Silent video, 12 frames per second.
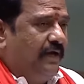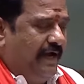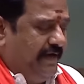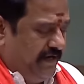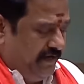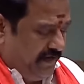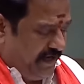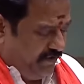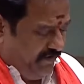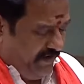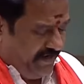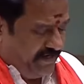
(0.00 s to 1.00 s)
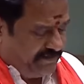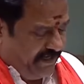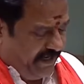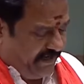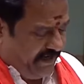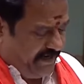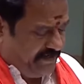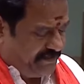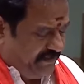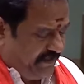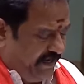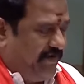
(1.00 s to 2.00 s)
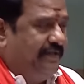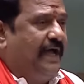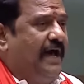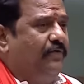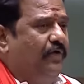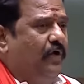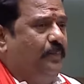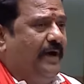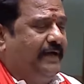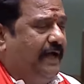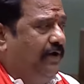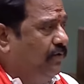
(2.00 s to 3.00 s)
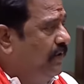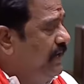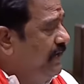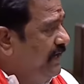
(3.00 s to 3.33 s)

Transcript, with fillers: కానీ గౌరవ కేసీఆర్ గారు ఇచ్చిన తర్వాత ఆరో పట్టాలు